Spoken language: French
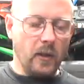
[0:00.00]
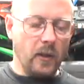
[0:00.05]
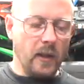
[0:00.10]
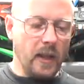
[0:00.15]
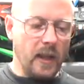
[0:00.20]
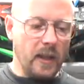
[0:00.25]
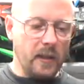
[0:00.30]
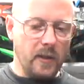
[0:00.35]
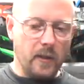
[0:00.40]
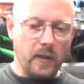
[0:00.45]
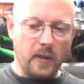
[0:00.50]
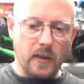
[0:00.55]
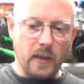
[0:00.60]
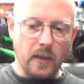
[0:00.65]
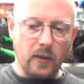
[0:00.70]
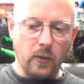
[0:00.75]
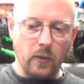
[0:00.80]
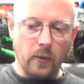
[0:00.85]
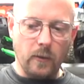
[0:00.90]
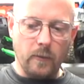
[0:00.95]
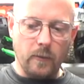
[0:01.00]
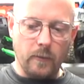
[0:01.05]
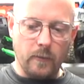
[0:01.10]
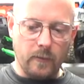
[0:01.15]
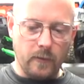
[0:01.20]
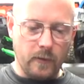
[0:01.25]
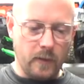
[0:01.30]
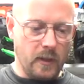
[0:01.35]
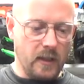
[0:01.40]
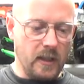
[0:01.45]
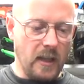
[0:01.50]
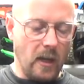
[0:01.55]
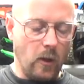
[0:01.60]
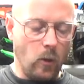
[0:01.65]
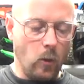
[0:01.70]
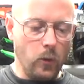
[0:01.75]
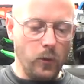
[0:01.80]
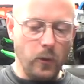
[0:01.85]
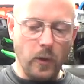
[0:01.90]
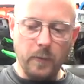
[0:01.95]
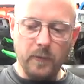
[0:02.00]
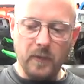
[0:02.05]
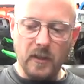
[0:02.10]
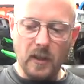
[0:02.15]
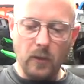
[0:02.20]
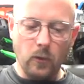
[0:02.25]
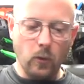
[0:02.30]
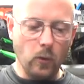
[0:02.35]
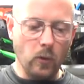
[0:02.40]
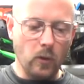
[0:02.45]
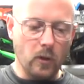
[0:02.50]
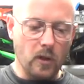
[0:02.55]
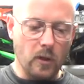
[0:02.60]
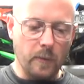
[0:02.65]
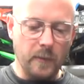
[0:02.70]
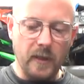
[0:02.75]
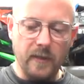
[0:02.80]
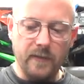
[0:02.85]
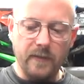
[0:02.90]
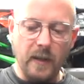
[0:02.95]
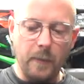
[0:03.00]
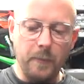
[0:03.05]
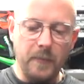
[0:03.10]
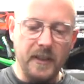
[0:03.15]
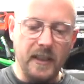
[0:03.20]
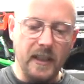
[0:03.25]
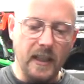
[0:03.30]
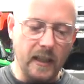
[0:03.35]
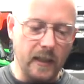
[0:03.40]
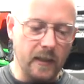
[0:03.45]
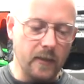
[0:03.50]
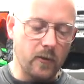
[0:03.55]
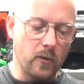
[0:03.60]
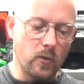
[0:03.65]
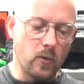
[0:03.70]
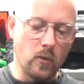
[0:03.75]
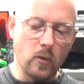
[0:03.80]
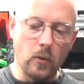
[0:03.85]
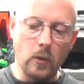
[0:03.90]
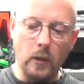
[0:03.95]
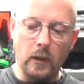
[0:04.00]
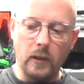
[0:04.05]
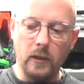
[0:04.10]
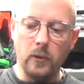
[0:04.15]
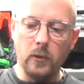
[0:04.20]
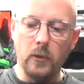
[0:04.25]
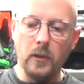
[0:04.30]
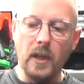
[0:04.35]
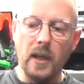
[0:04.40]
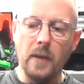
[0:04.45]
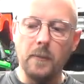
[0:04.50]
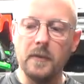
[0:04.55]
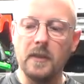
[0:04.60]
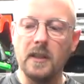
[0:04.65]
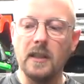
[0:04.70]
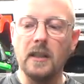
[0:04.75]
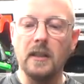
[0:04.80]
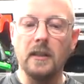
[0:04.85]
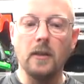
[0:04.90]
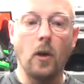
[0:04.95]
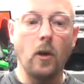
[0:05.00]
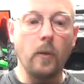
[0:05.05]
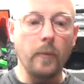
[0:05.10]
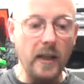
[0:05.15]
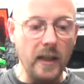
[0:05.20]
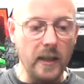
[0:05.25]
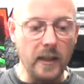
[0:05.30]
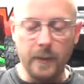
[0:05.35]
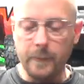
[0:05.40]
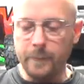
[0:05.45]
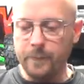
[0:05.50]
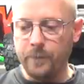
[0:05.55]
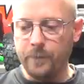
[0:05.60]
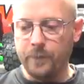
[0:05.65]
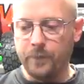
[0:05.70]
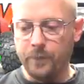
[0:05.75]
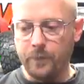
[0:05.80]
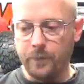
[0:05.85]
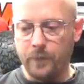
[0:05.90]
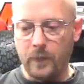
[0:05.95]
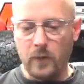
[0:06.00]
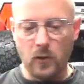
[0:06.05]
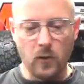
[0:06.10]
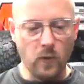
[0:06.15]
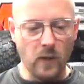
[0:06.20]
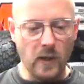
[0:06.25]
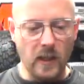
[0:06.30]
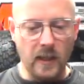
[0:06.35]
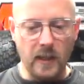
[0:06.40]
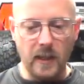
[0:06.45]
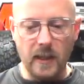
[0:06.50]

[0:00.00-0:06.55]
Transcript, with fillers: regarde cette carreau de MT2, comme elle va bien sur le MT normal. Tu vois,